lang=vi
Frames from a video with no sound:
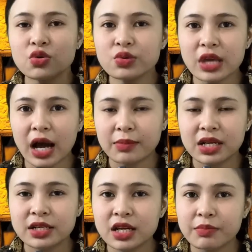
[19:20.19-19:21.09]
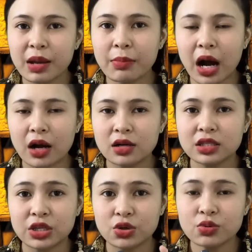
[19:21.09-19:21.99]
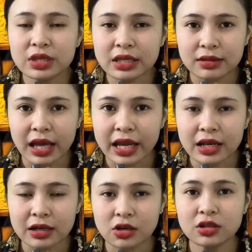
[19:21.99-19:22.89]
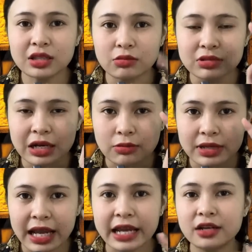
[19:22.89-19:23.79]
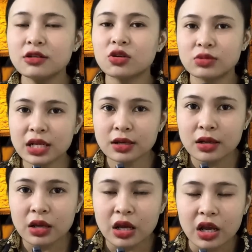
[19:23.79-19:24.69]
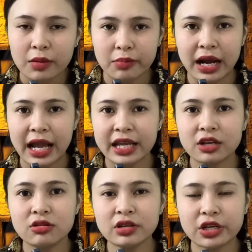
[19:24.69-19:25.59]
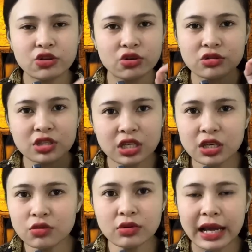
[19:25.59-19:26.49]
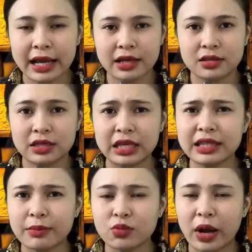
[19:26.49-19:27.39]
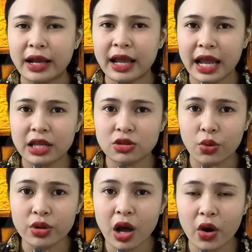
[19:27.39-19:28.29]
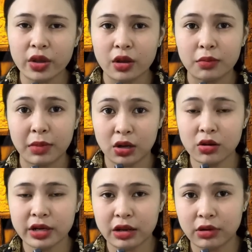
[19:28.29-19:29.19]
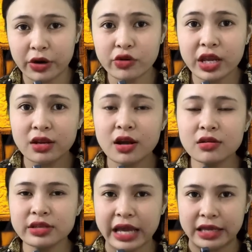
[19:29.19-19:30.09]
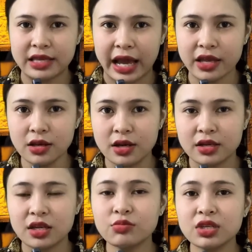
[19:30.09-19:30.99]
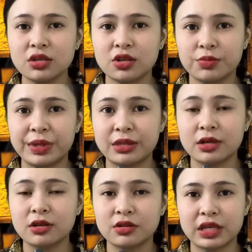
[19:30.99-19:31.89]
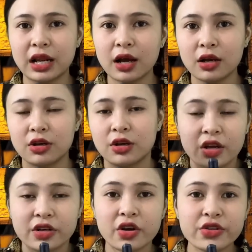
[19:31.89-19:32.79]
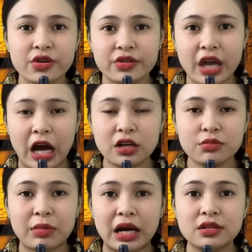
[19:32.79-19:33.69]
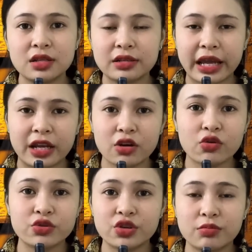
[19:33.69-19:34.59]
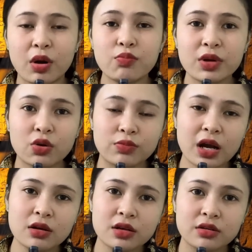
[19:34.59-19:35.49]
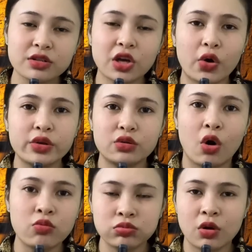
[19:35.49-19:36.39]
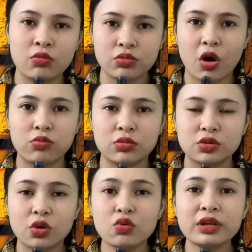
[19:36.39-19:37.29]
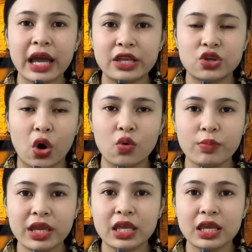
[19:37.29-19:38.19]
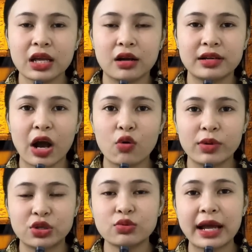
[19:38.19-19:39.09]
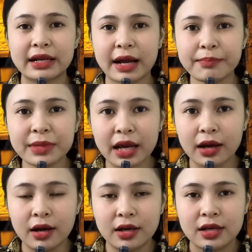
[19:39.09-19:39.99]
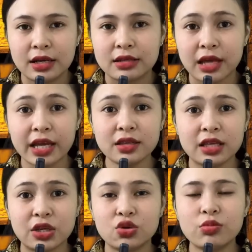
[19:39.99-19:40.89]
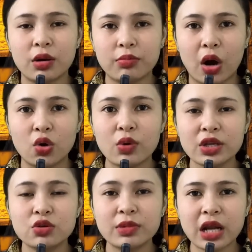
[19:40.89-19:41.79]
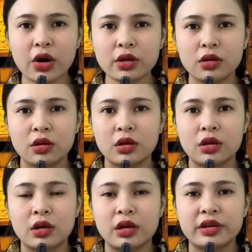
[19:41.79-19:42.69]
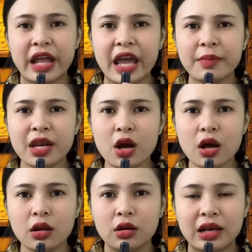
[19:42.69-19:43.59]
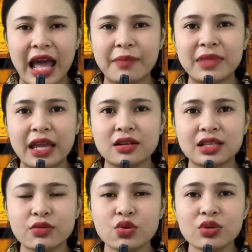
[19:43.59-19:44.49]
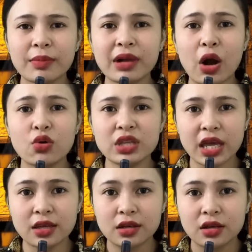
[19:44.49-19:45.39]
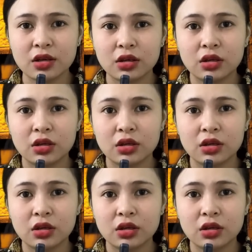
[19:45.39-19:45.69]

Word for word: Chú dòm lên trên mé bờ thì chú nhìn thấy là có tổng cộng hai đứa con nít. Mà hai cái đứa này nó nhỏ xíu à, chỉ tầm khoảng hai tuổi thôi. Mà có điều là nó đi đứng chạy nhảy giống như người bình thường vậy đó. Nó vừa giỡn mà ở trên này nó còn vừa bốc mấy cục đất á, nó chọi đùng đùng đùng xuống ngay chỗ mấy cái cần câu mà chú đang cắm nè. Thấy vậy chú bực bội quá, chú mới nói: nè mấy đứa, làm vậy rồi sao chú cắm câu gì?